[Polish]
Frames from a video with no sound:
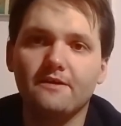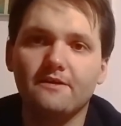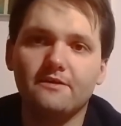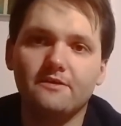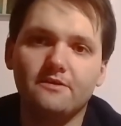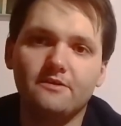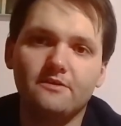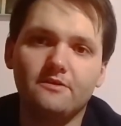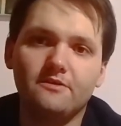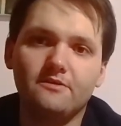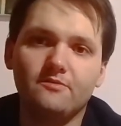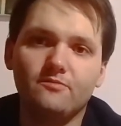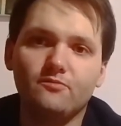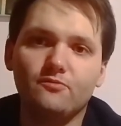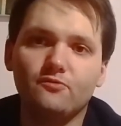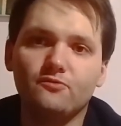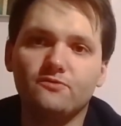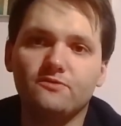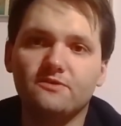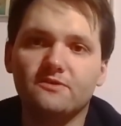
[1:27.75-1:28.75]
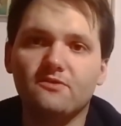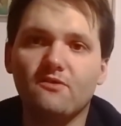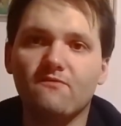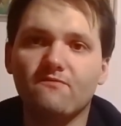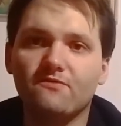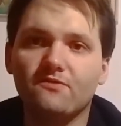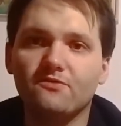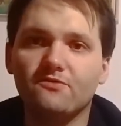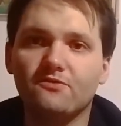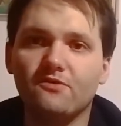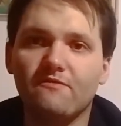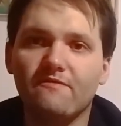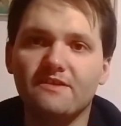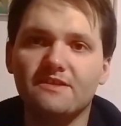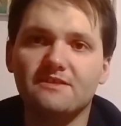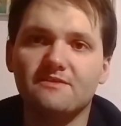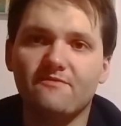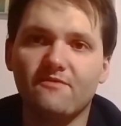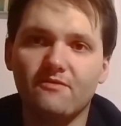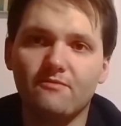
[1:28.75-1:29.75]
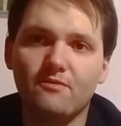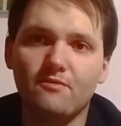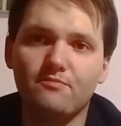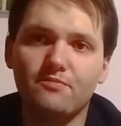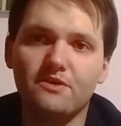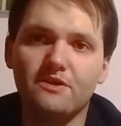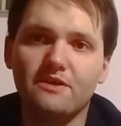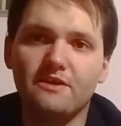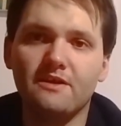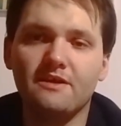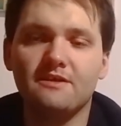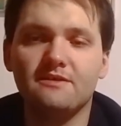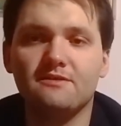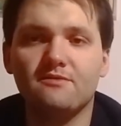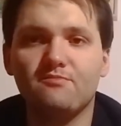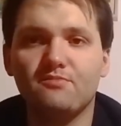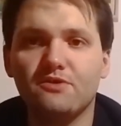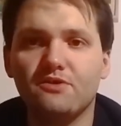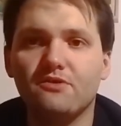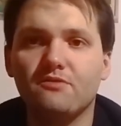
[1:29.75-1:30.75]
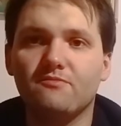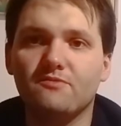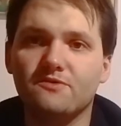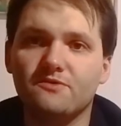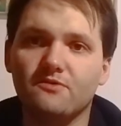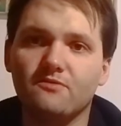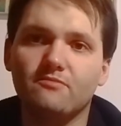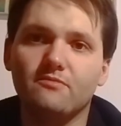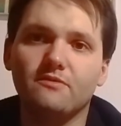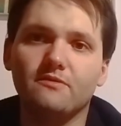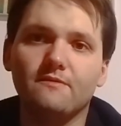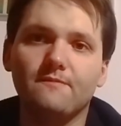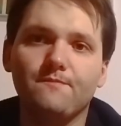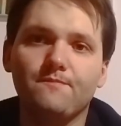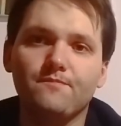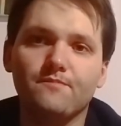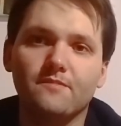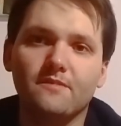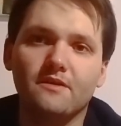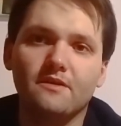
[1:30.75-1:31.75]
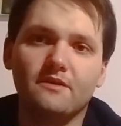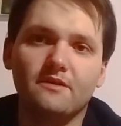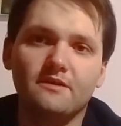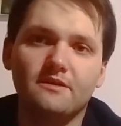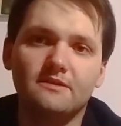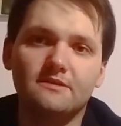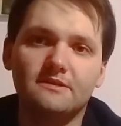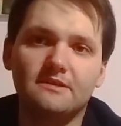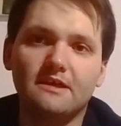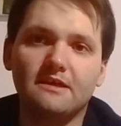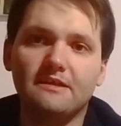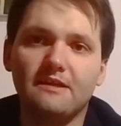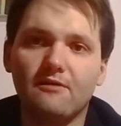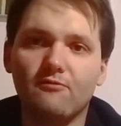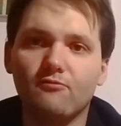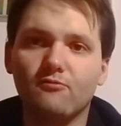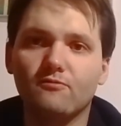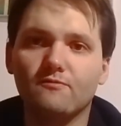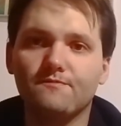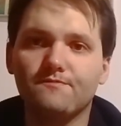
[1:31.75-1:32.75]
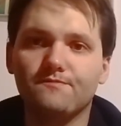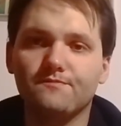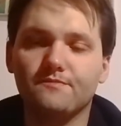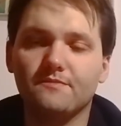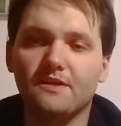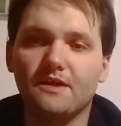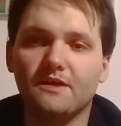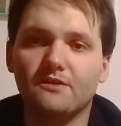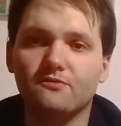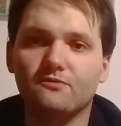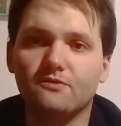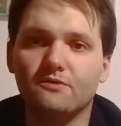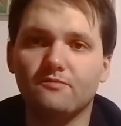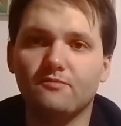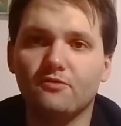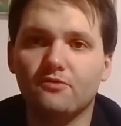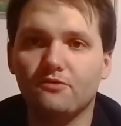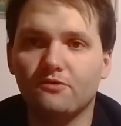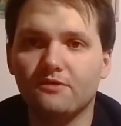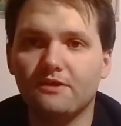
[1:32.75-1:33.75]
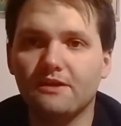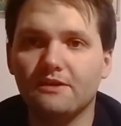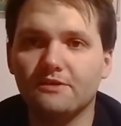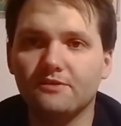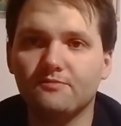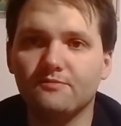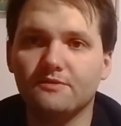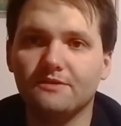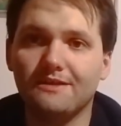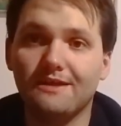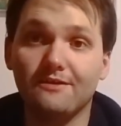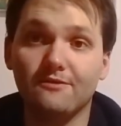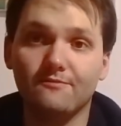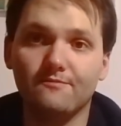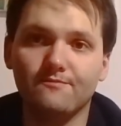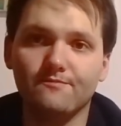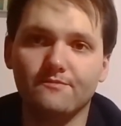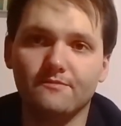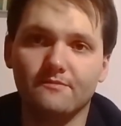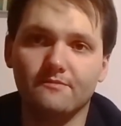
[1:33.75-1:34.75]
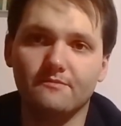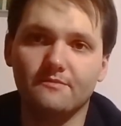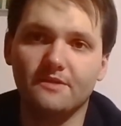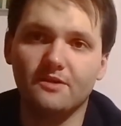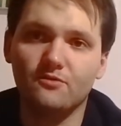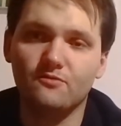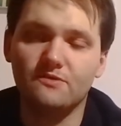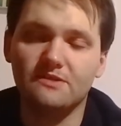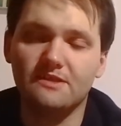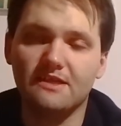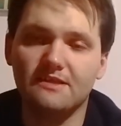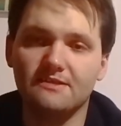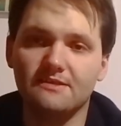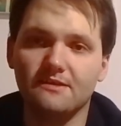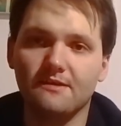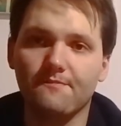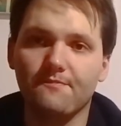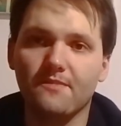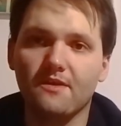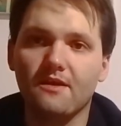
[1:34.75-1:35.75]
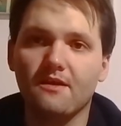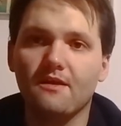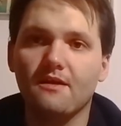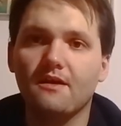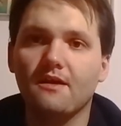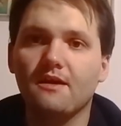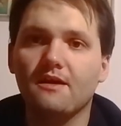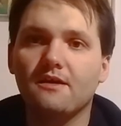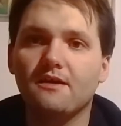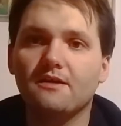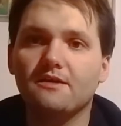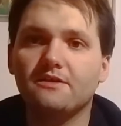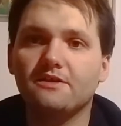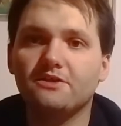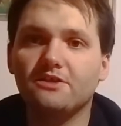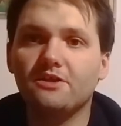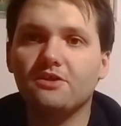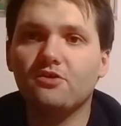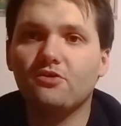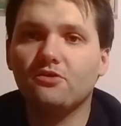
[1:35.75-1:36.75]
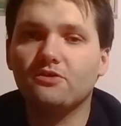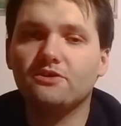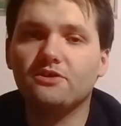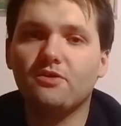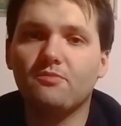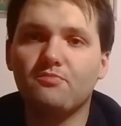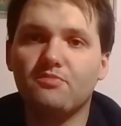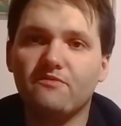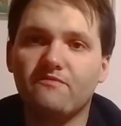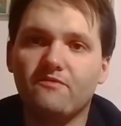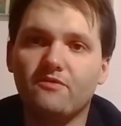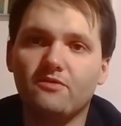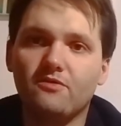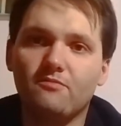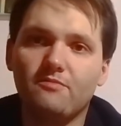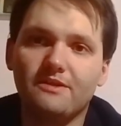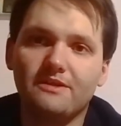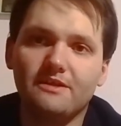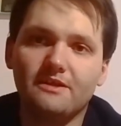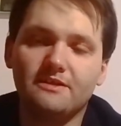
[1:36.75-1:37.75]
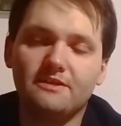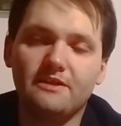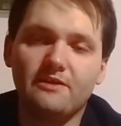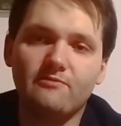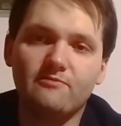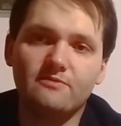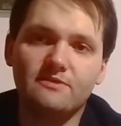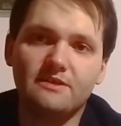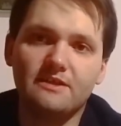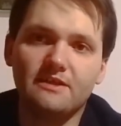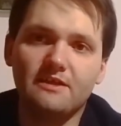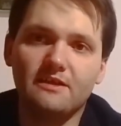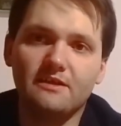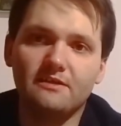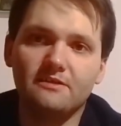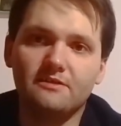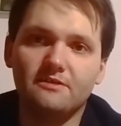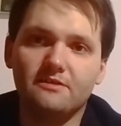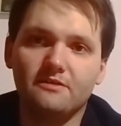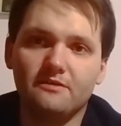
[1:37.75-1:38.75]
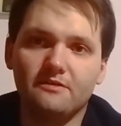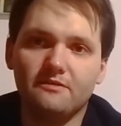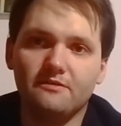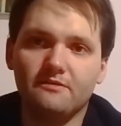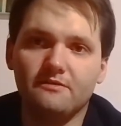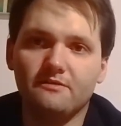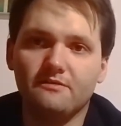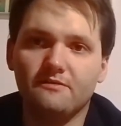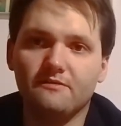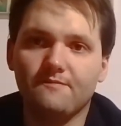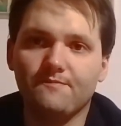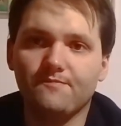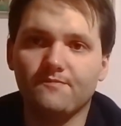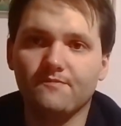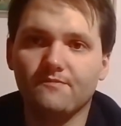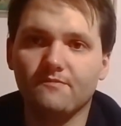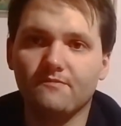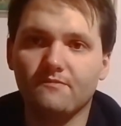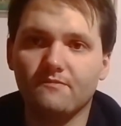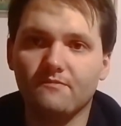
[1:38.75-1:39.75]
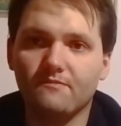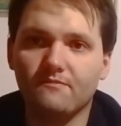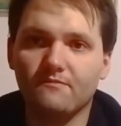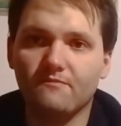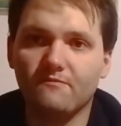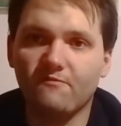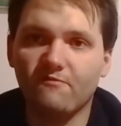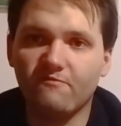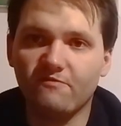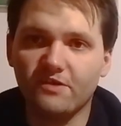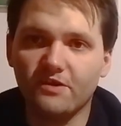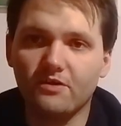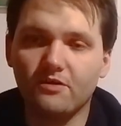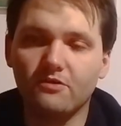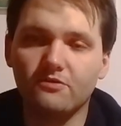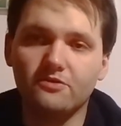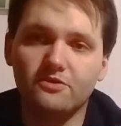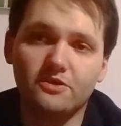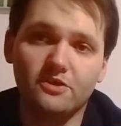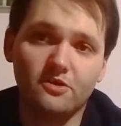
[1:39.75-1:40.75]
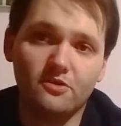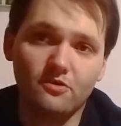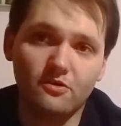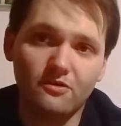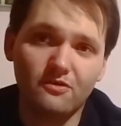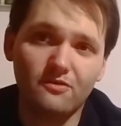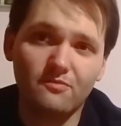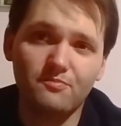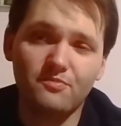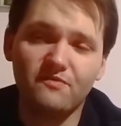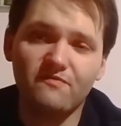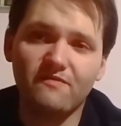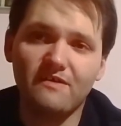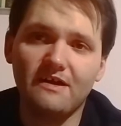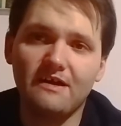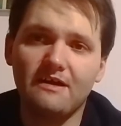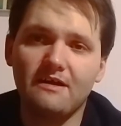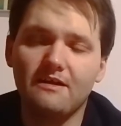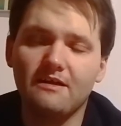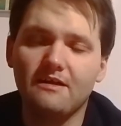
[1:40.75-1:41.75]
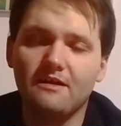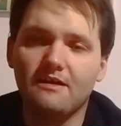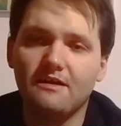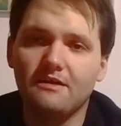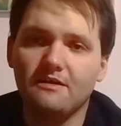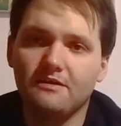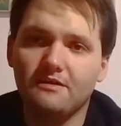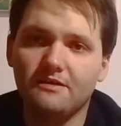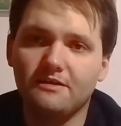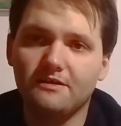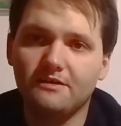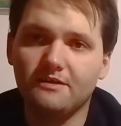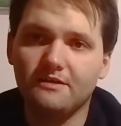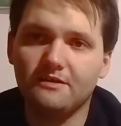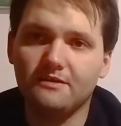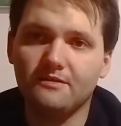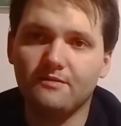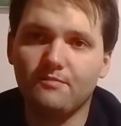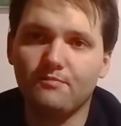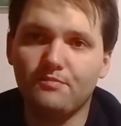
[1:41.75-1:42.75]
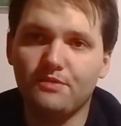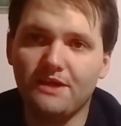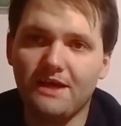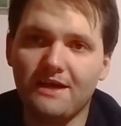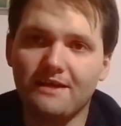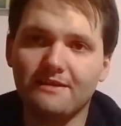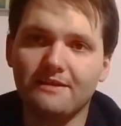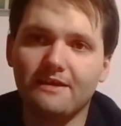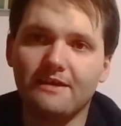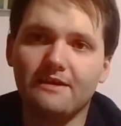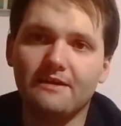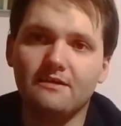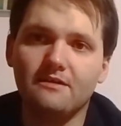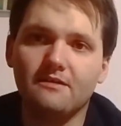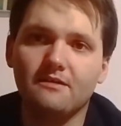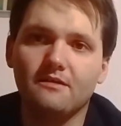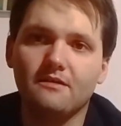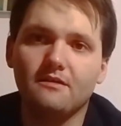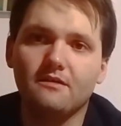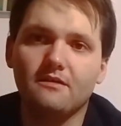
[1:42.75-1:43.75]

i móc skonfrontować swoją opinię z opinią osoby E, z kanału, na którym oglądaliśmy daną degustację. Jeżeli chodzi o piwo, to będę chciał oceniać e, wygląd, czyli kolor piwa, e, pianę,